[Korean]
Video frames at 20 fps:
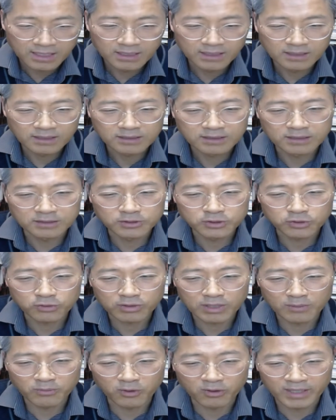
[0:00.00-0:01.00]
그
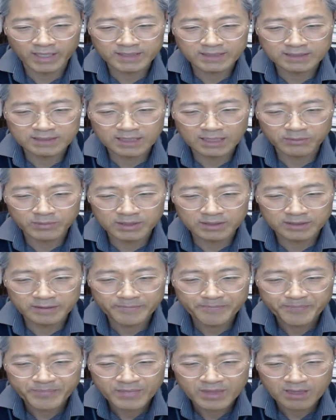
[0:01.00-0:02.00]
속에 뭐가 있느냐면은
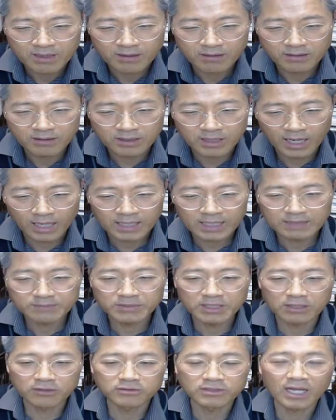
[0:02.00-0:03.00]
그러니까
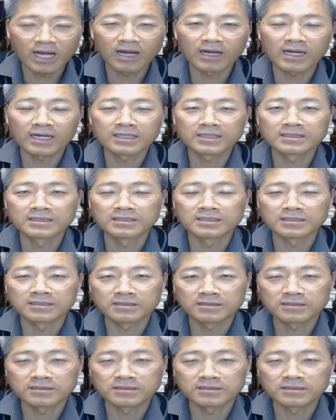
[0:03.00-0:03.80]
하나님께로 나아가는